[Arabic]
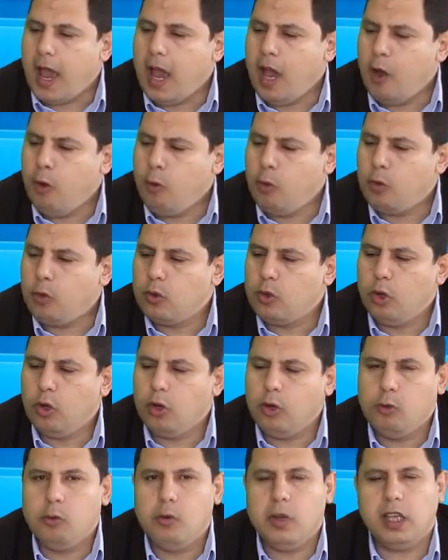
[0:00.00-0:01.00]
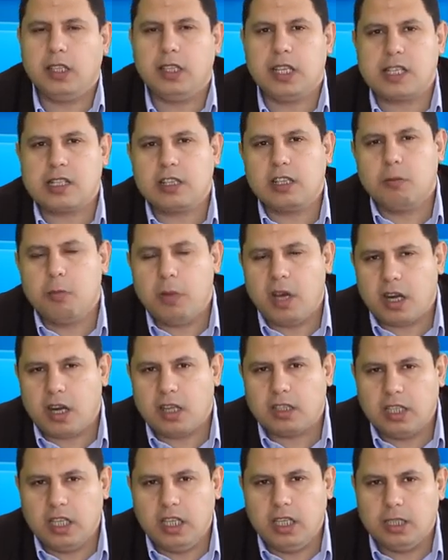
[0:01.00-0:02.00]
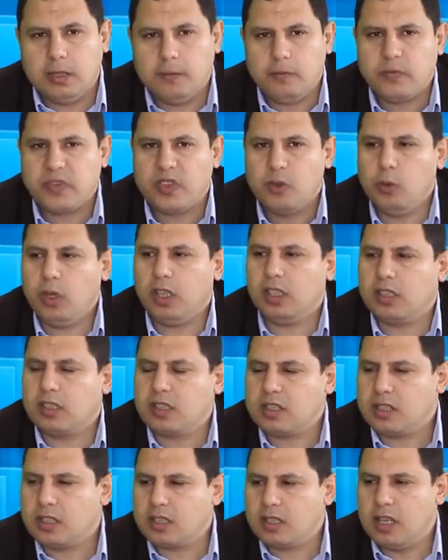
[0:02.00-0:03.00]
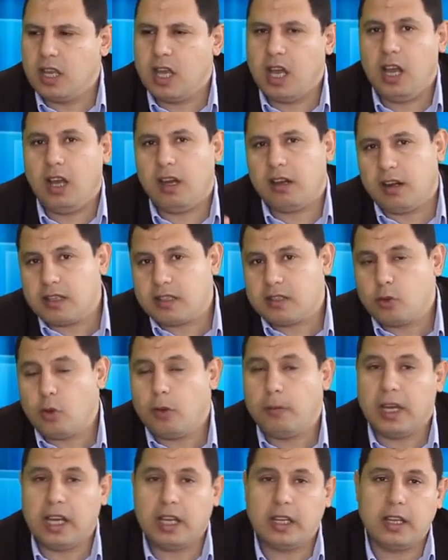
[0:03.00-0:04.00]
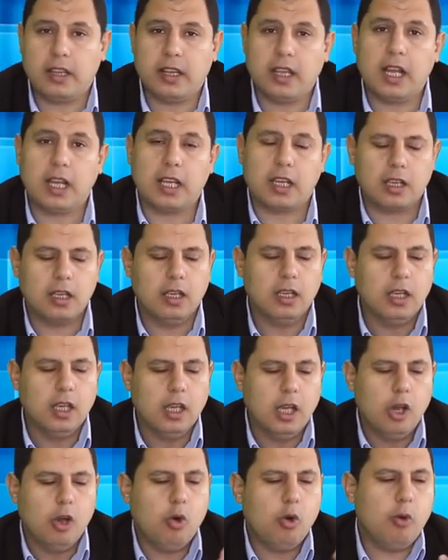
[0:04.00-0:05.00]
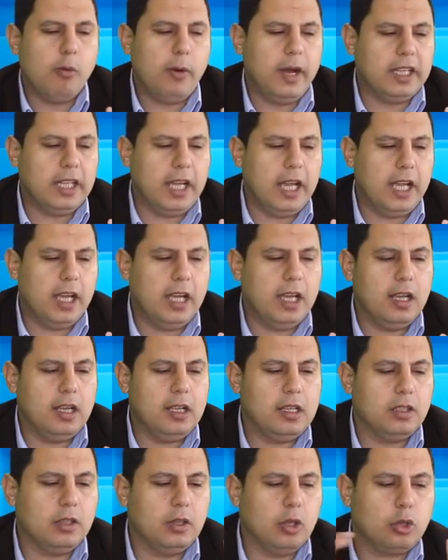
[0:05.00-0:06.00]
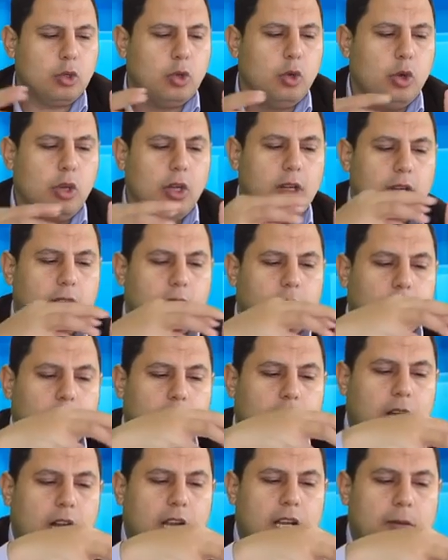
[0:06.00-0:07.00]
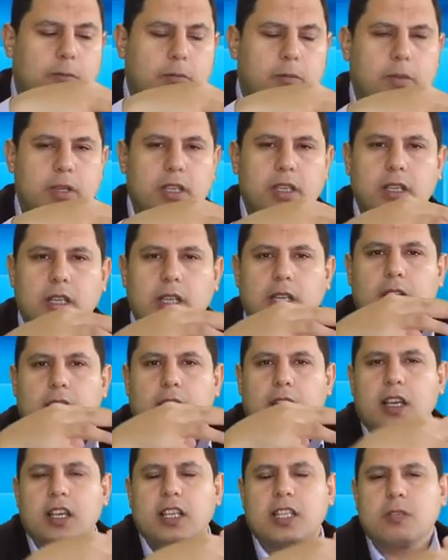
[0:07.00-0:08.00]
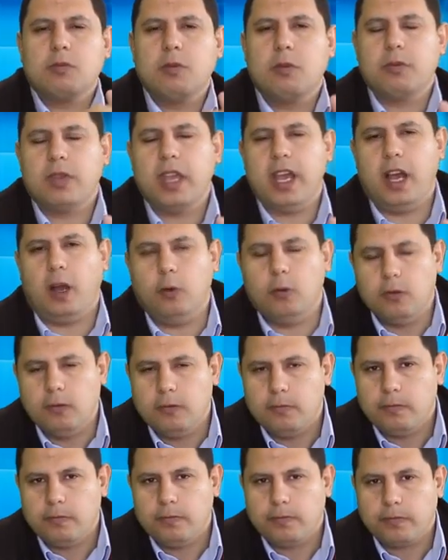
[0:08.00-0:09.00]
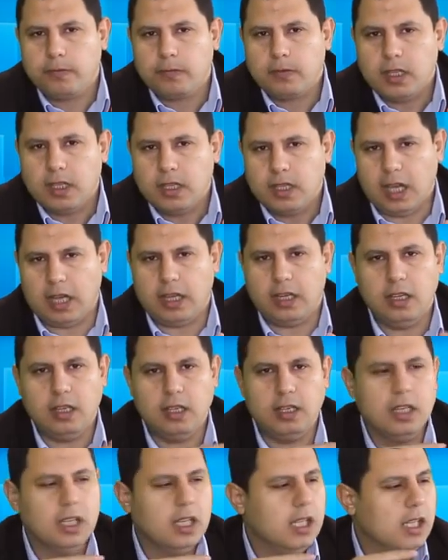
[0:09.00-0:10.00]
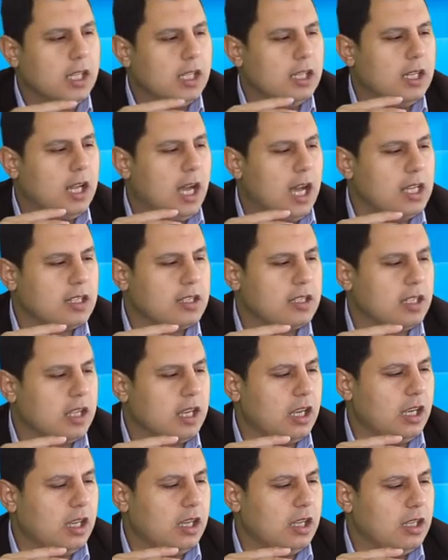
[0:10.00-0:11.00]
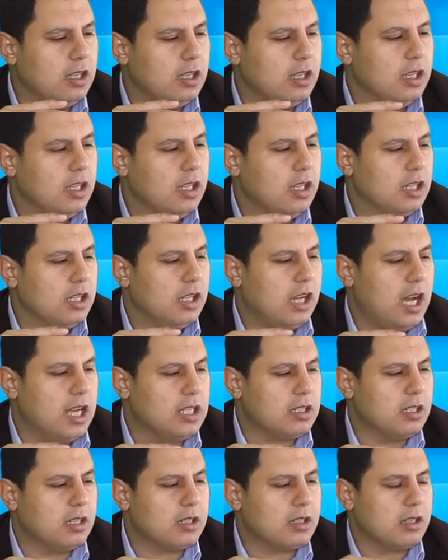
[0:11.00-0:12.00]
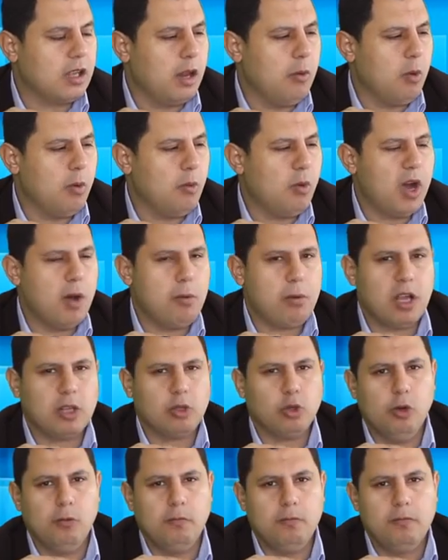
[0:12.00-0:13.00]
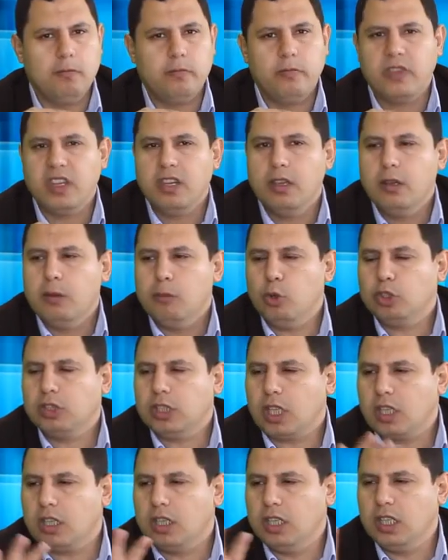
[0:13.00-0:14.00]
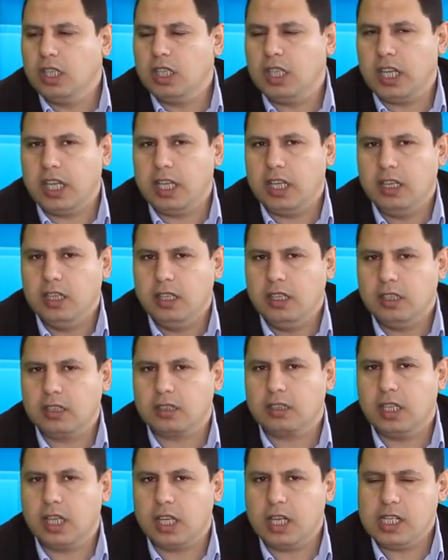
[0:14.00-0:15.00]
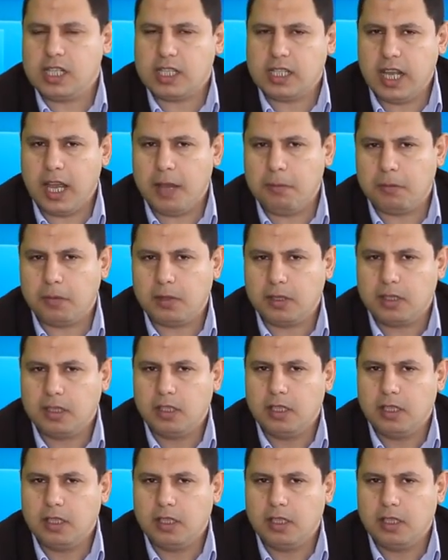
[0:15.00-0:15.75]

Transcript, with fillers: أو له وحدة استخباراتية وحدة استطلاع رصد وما إلى ذلك وبدأ يدخل في قلب الخصم بتاعه يعني اللي حصل إيه عسكر الصليب ومخابراتهم مخترقين الإيه التيار الإسلامي